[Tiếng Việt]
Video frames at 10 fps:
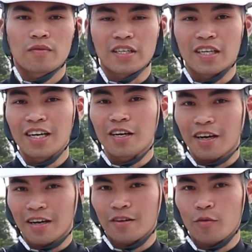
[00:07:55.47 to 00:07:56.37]
Và nhớ
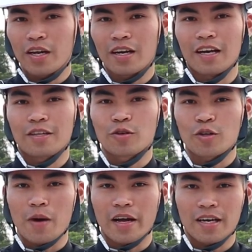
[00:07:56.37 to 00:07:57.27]
đừng quên ấn
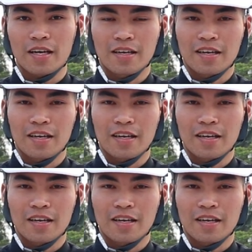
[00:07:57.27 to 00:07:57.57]
chuông thông báo nhé.